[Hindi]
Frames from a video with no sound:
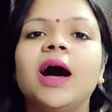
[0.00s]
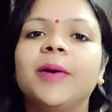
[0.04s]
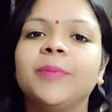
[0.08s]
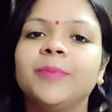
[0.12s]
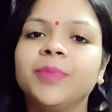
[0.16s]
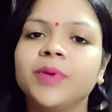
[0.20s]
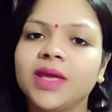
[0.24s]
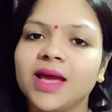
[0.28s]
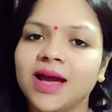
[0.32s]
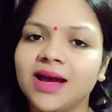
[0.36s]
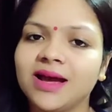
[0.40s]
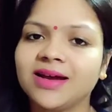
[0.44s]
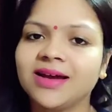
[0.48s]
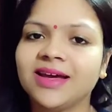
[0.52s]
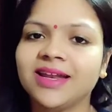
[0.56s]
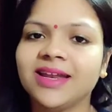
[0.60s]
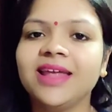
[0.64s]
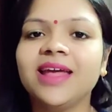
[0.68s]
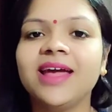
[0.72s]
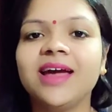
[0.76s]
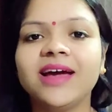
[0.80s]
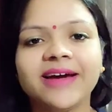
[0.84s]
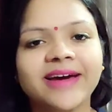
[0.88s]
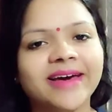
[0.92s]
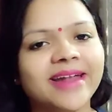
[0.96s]
आप क्या
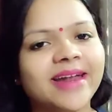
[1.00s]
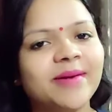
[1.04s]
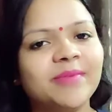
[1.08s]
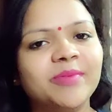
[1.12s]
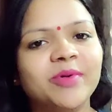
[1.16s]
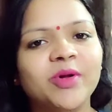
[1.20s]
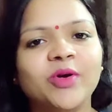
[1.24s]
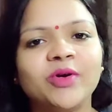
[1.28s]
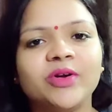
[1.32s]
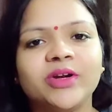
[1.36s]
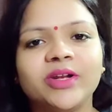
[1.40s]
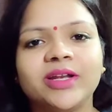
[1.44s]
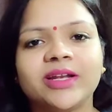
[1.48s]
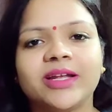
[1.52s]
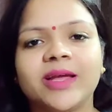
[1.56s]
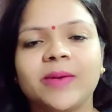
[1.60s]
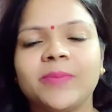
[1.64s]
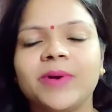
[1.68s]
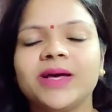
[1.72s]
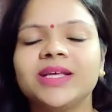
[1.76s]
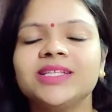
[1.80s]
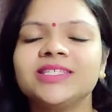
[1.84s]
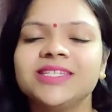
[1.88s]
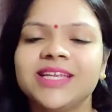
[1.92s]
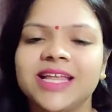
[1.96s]
करें अगर आप डॉक्टर के
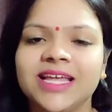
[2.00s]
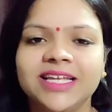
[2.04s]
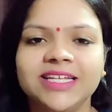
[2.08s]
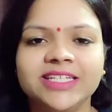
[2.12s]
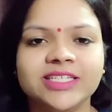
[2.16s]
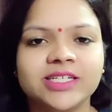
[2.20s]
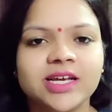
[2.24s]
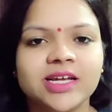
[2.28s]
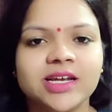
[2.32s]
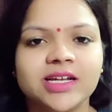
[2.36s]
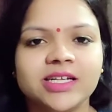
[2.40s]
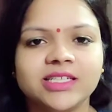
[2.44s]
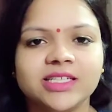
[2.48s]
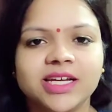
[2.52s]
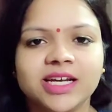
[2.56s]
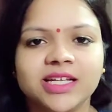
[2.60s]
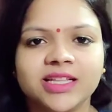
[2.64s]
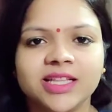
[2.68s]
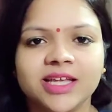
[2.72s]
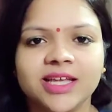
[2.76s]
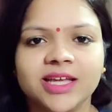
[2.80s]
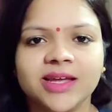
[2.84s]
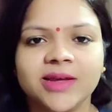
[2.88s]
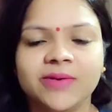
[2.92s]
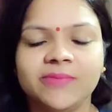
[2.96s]
पास नहीं जाना
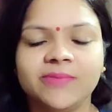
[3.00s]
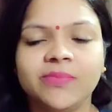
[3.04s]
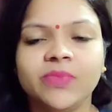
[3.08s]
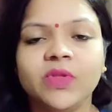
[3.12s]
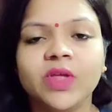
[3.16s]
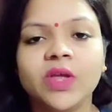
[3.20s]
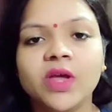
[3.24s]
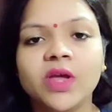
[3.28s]
चाहते हैं